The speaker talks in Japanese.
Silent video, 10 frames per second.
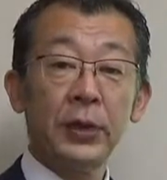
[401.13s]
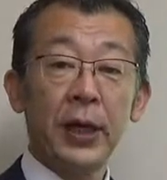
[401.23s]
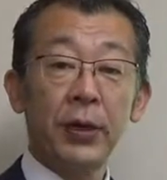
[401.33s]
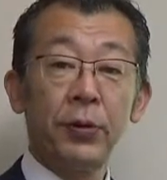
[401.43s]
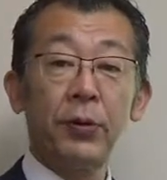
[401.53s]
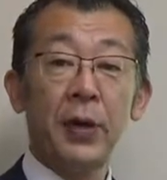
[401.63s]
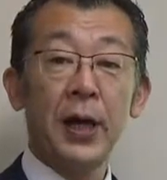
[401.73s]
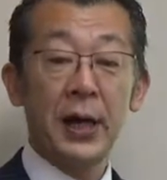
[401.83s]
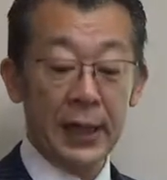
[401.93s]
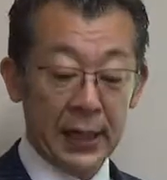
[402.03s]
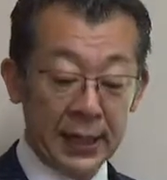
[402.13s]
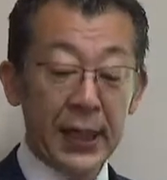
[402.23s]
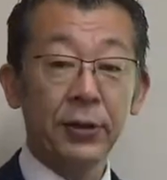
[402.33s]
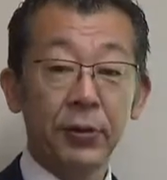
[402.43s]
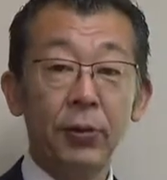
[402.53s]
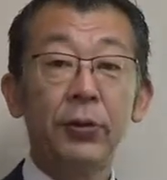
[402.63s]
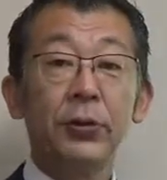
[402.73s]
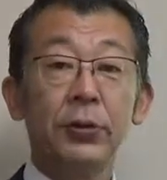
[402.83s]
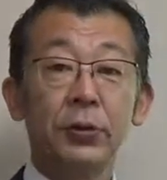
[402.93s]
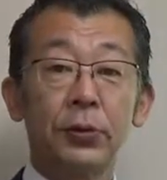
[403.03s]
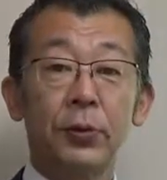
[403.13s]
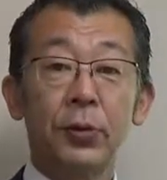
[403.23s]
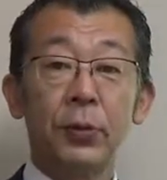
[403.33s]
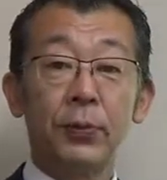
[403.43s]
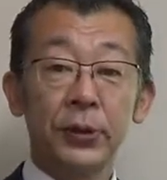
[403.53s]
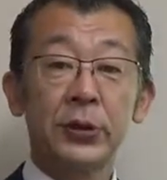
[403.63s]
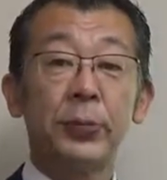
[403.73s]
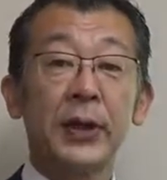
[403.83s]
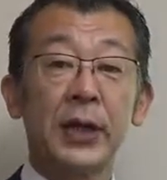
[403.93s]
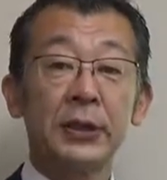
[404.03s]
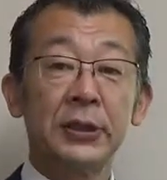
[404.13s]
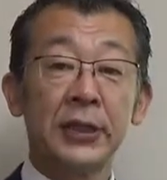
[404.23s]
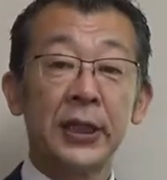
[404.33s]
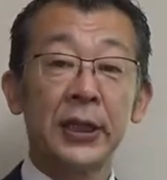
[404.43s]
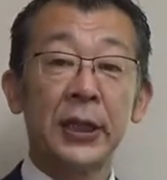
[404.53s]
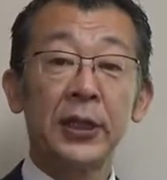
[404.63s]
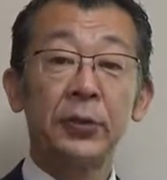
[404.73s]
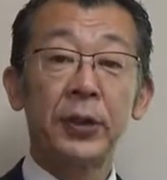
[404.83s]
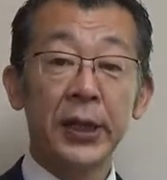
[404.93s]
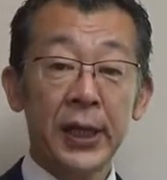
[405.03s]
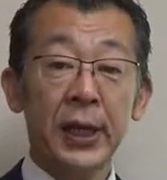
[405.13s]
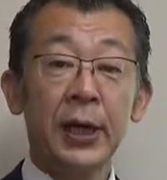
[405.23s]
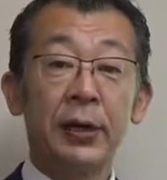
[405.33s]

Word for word: え今日は、え得たいというところをもう一度明確にしていただいた上で